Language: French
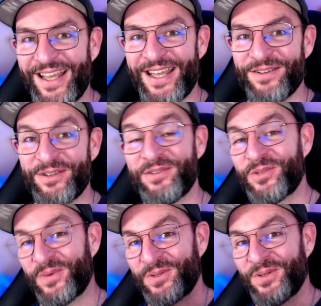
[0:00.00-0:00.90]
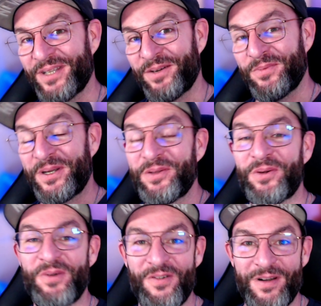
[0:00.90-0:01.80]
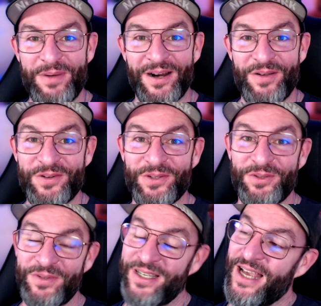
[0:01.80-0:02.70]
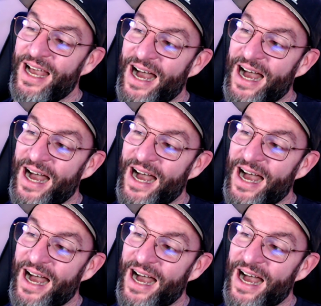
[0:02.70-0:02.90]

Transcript: Et eh oui, je pense que tu as compris de quoi on va parler aujourd'hui